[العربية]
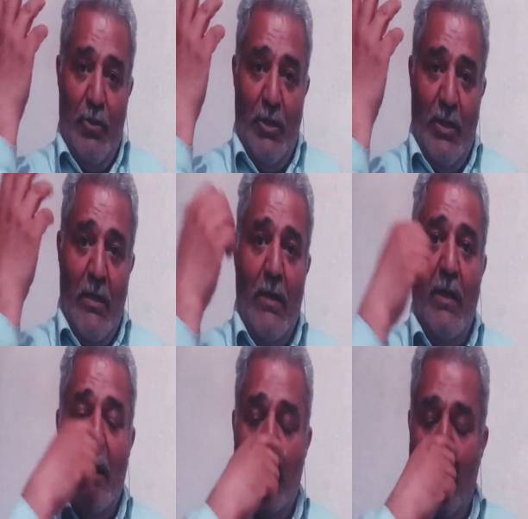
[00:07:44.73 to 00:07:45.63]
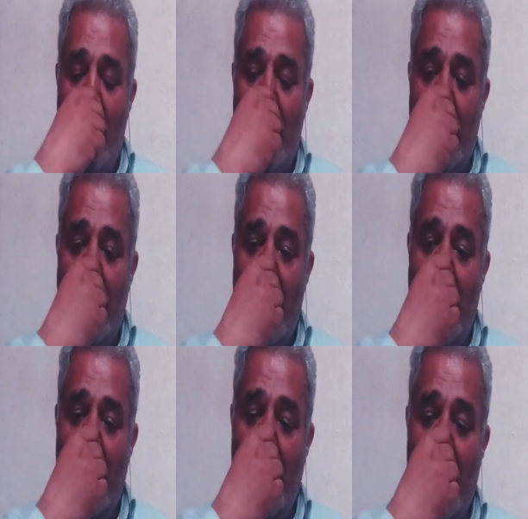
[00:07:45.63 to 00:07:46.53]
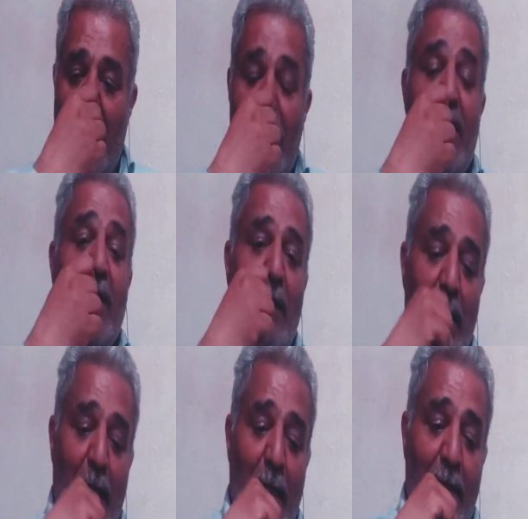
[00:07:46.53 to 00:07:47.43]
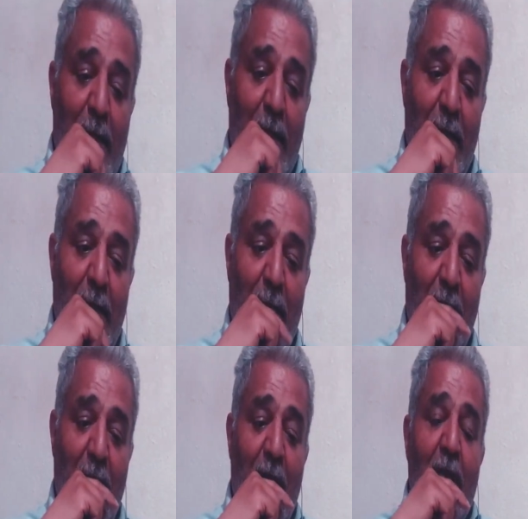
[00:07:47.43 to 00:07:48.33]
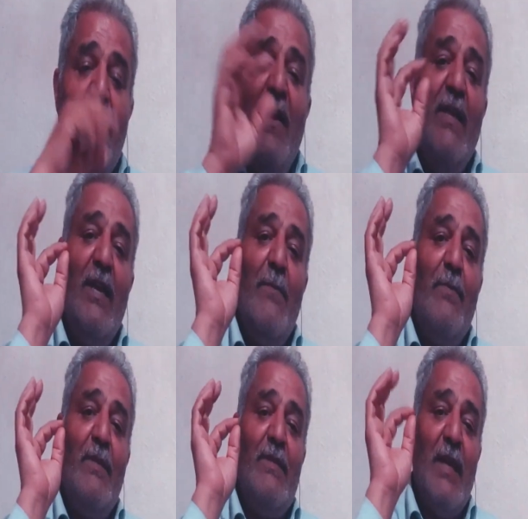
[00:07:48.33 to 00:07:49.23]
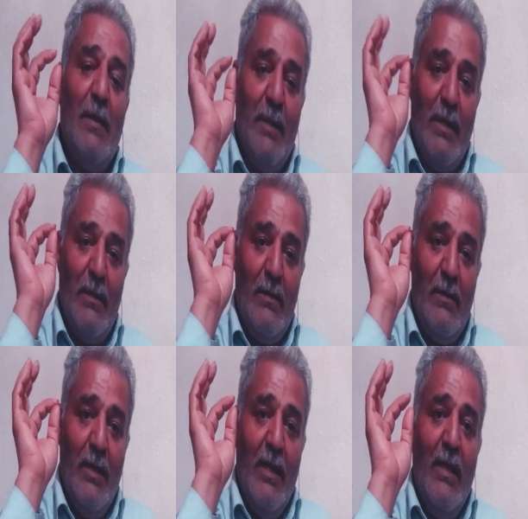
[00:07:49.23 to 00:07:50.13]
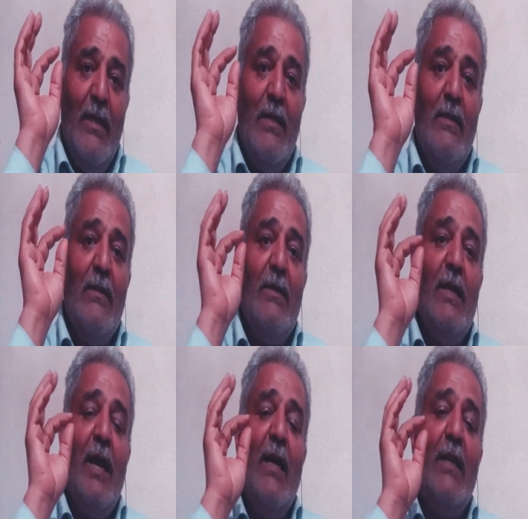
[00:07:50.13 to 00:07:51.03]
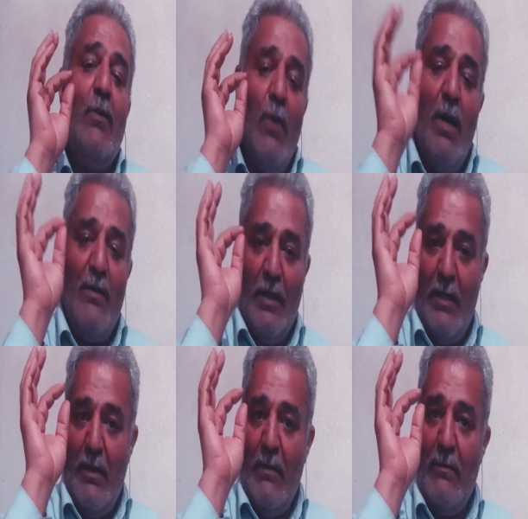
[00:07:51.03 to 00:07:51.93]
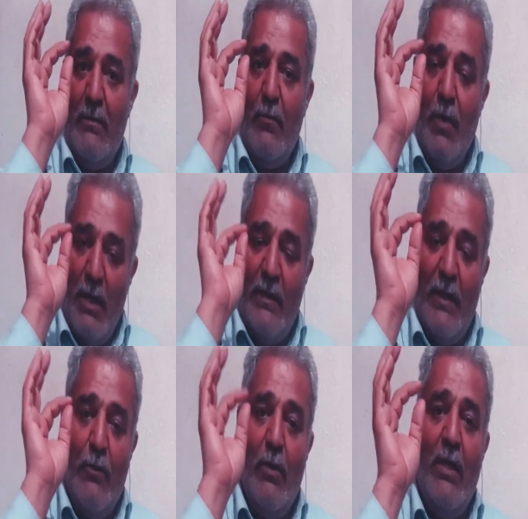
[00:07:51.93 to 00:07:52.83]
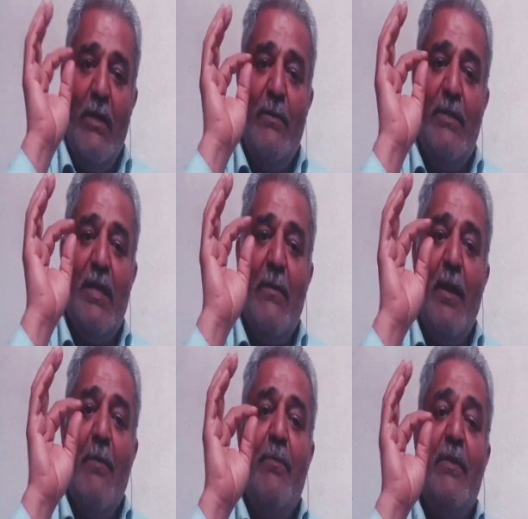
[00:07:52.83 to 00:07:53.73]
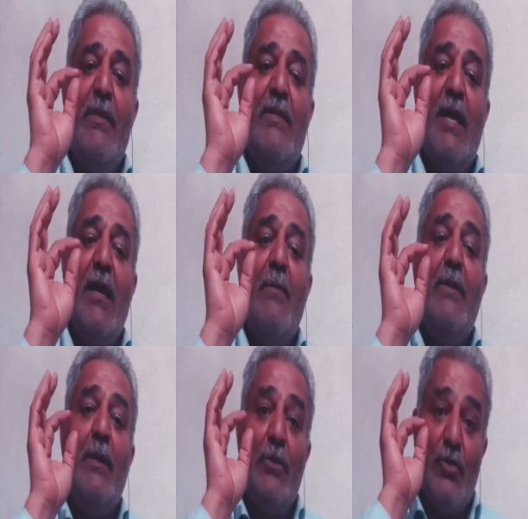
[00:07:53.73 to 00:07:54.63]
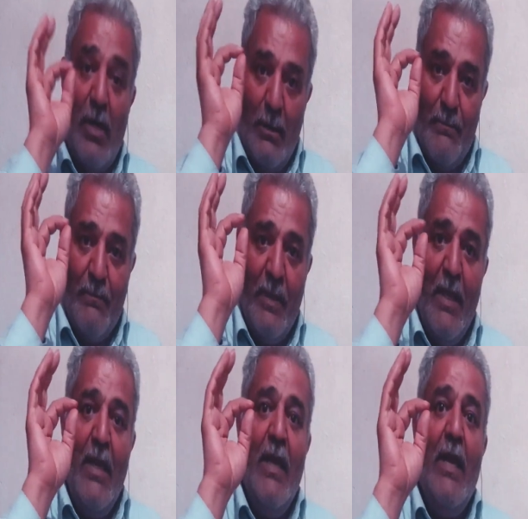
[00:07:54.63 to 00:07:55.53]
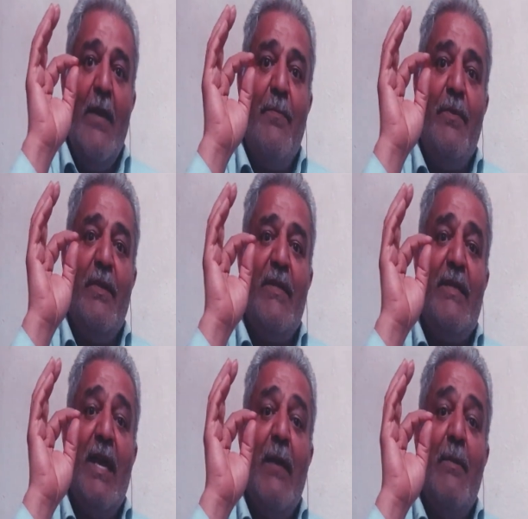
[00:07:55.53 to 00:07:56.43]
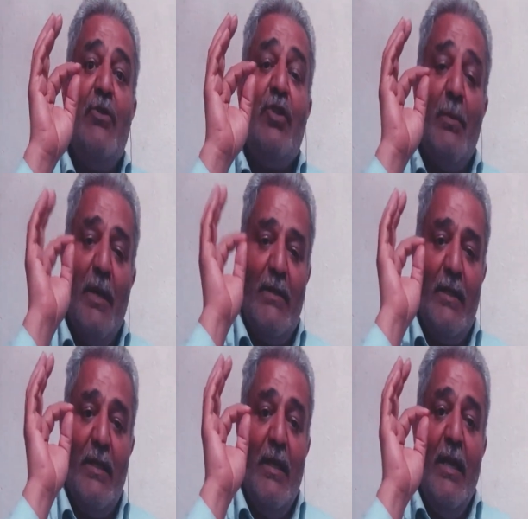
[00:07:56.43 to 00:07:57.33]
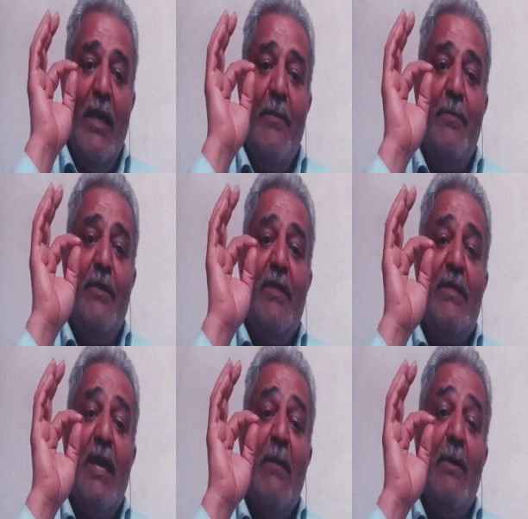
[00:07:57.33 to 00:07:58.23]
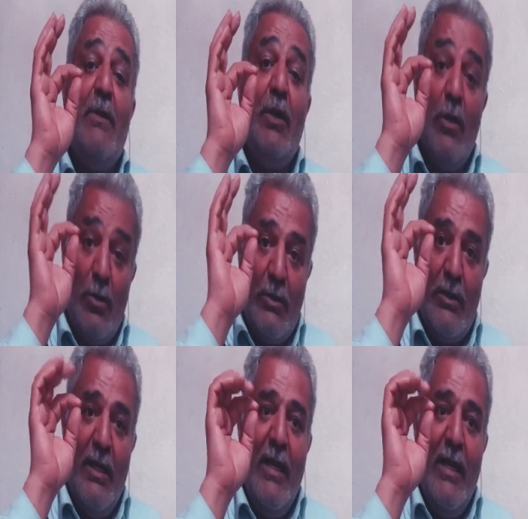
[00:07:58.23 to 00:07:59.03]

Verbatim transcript: الجنرال ايها الساده والسيدات فهي ابتسامه يعني واضح واضح انه هي الابتسامه ابتسامه اجرام ابتسامه شماته ابتسامه حقد